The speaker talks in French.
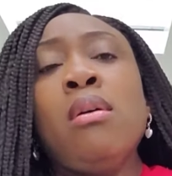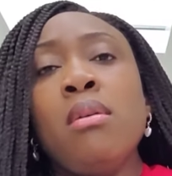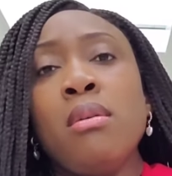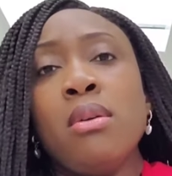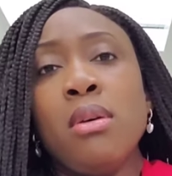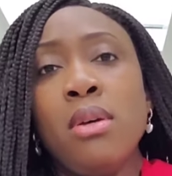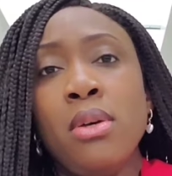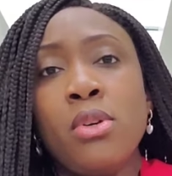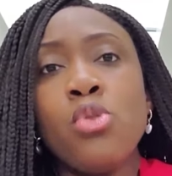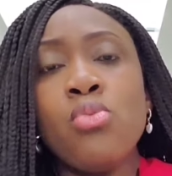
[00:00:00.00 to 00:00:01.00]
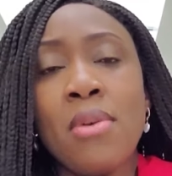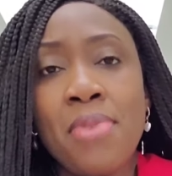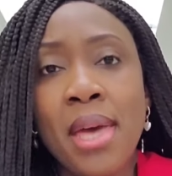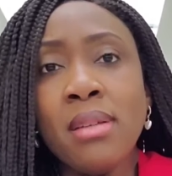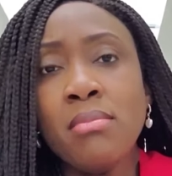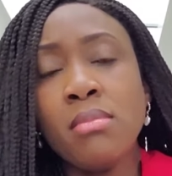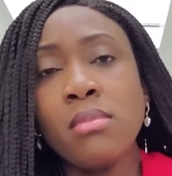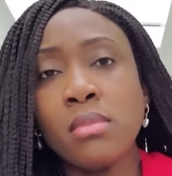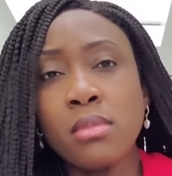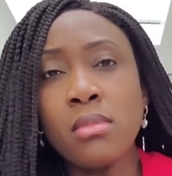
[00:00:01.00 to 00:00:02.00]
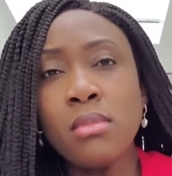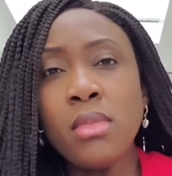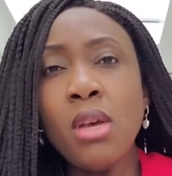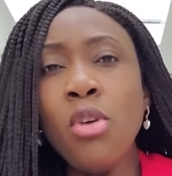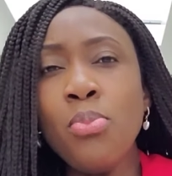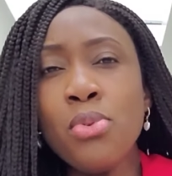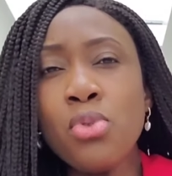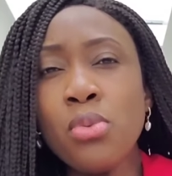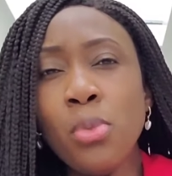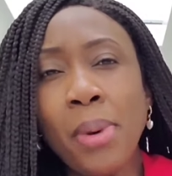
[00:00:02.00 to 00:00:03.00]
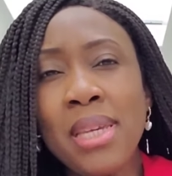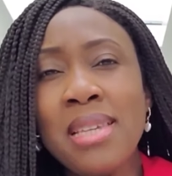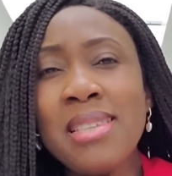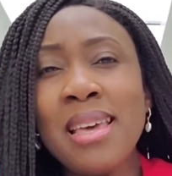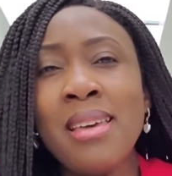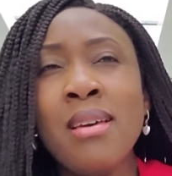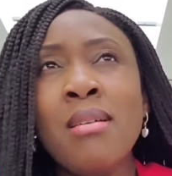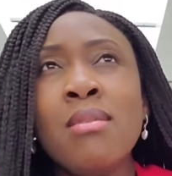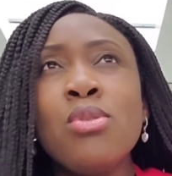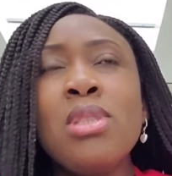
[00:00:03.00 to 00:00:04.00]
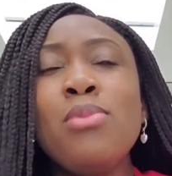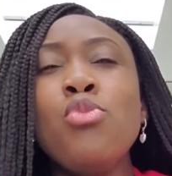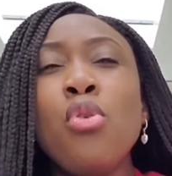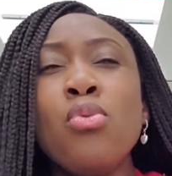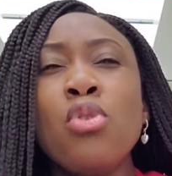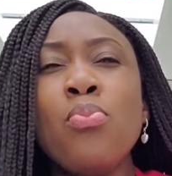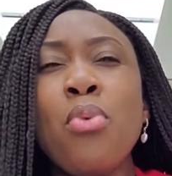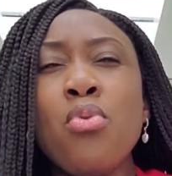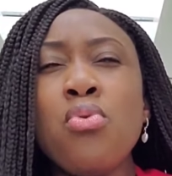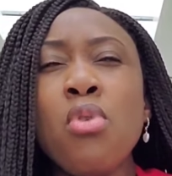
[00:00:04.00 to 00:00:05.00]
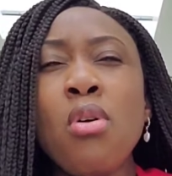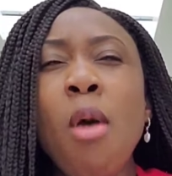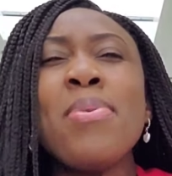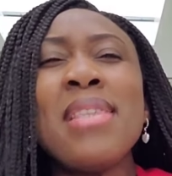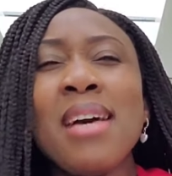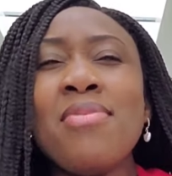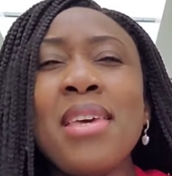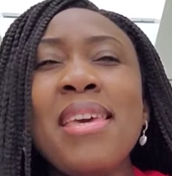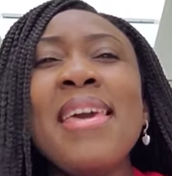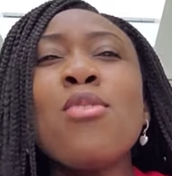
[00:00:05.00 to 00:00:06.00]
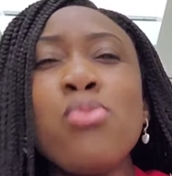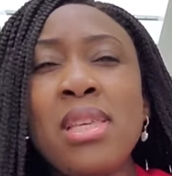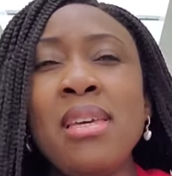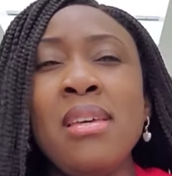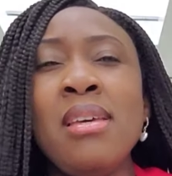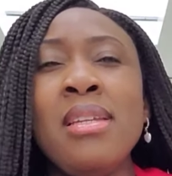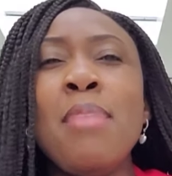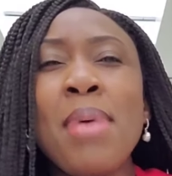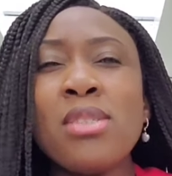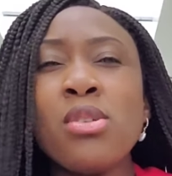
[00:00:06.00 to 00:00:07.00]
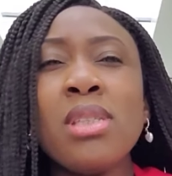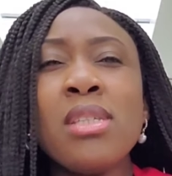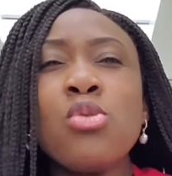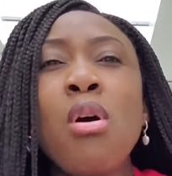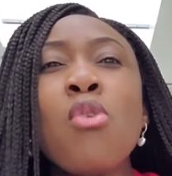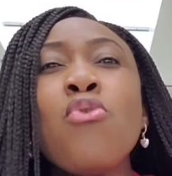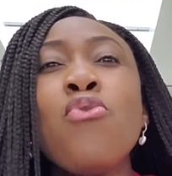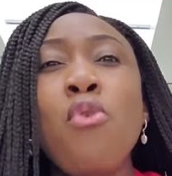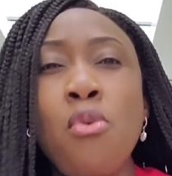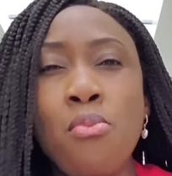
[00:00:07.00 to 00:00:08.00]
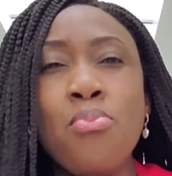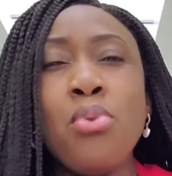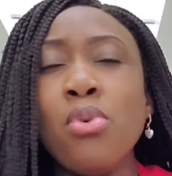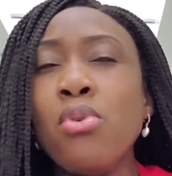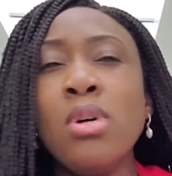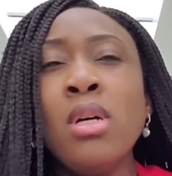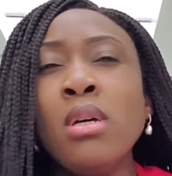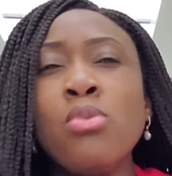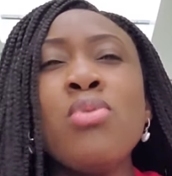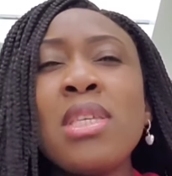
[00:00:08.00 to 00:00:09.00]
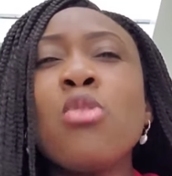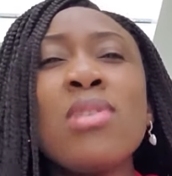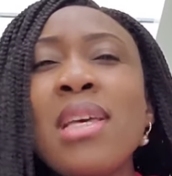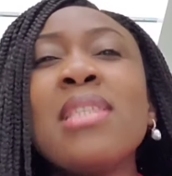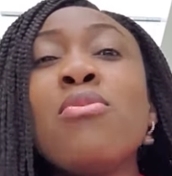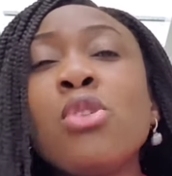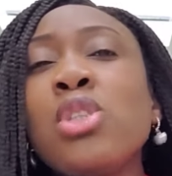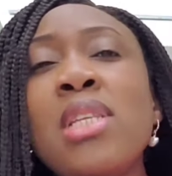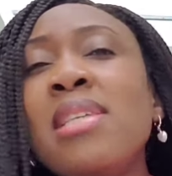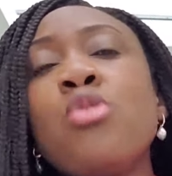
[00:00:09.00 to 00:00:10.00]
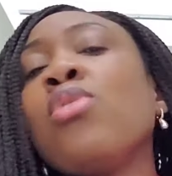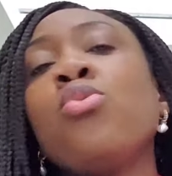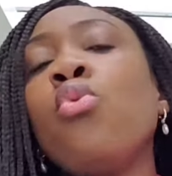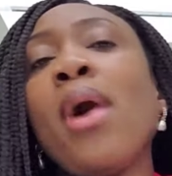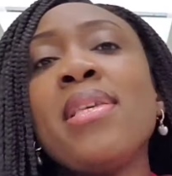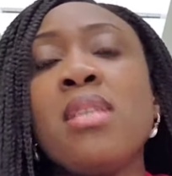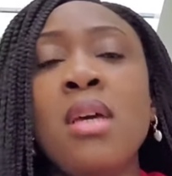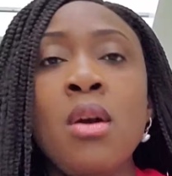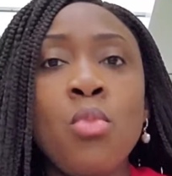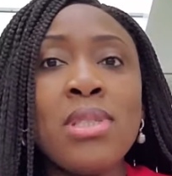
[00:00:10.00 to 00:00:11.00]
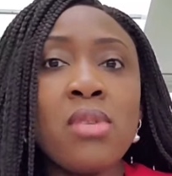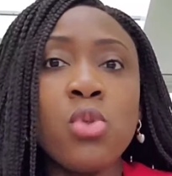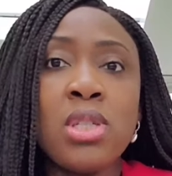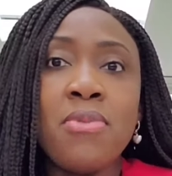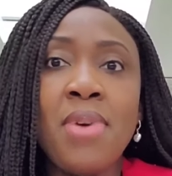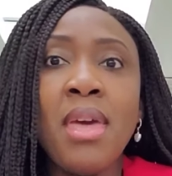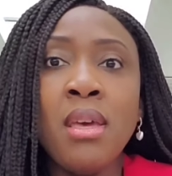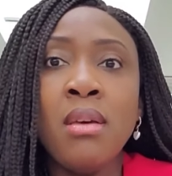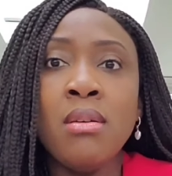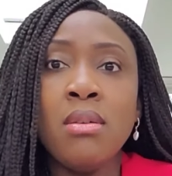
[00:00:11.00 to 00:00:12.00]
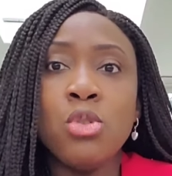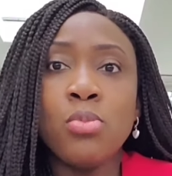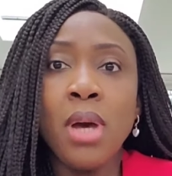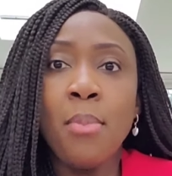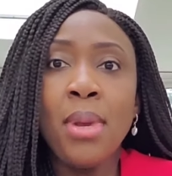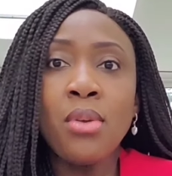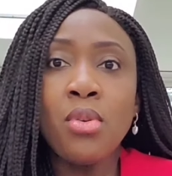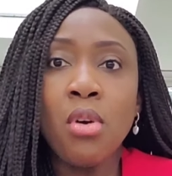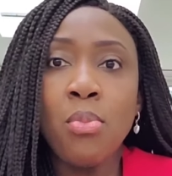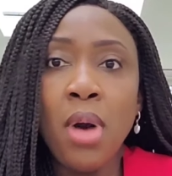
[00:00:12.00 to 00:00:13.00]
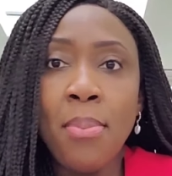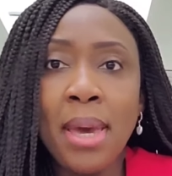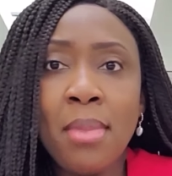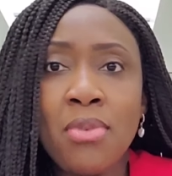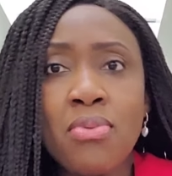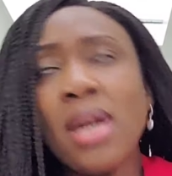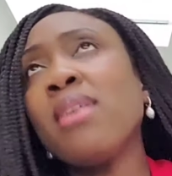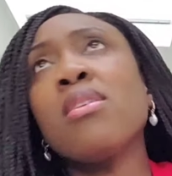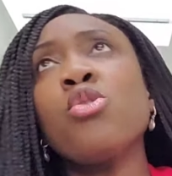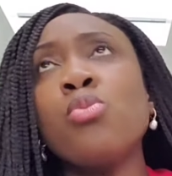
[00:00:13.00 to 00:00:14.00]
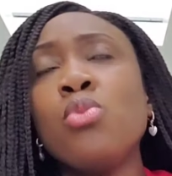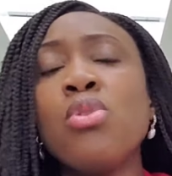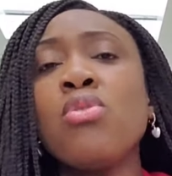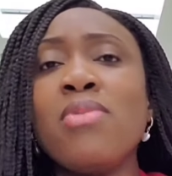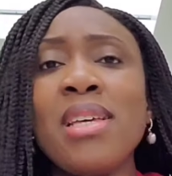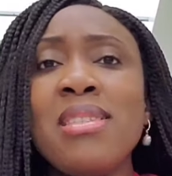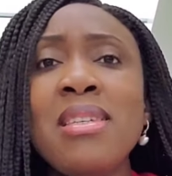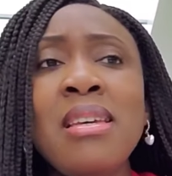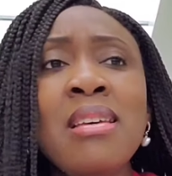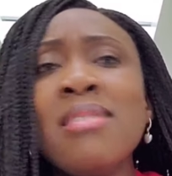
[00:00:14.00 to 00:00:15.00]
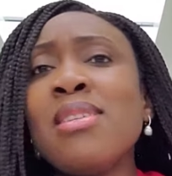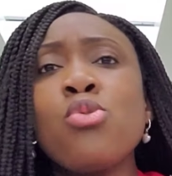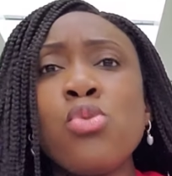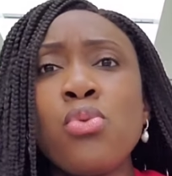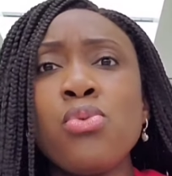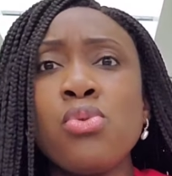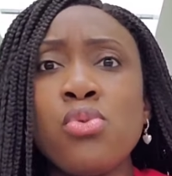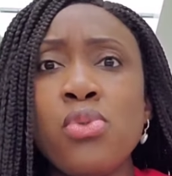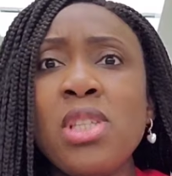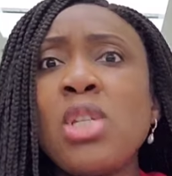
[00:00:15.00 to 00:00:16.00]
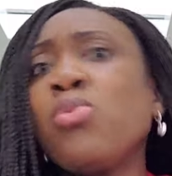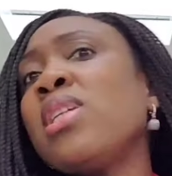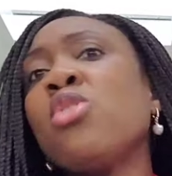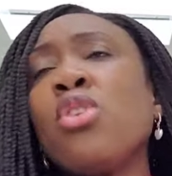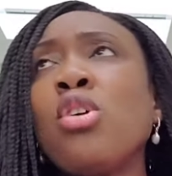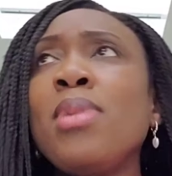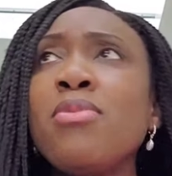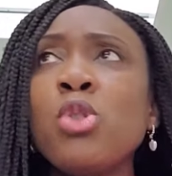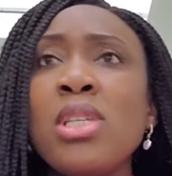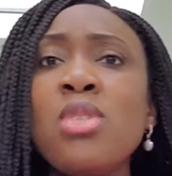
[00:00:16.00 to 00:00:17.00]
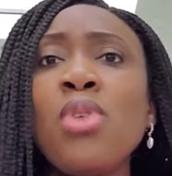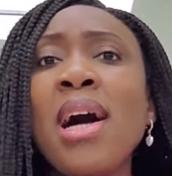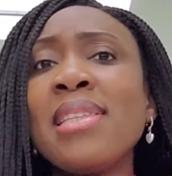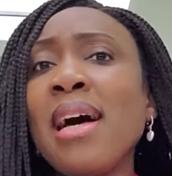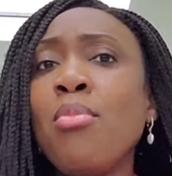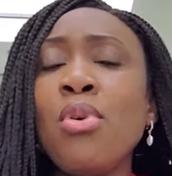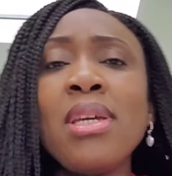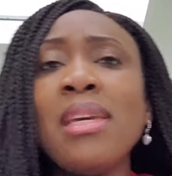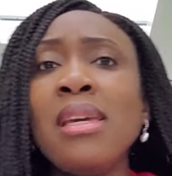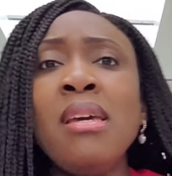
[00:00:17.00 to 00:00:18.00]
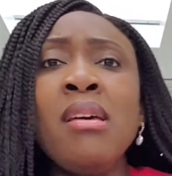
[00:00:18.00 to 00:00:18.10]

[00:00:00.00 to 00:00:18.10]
euh, que tu dois faire, en plus de, prier, c'est de, beaucoup observer et écouter les personnes qui sont en feu pour euh, tout ce qui concerne l'évangélisation et tout le reste. Moi, c'est ce que j'ai fait. je me rappelle qu'un peu après ma foi, quand, quand je me suis convertie, c'est ce que je, faisais. J'écoutais des gens comme l'évangéliste Rana Bonke,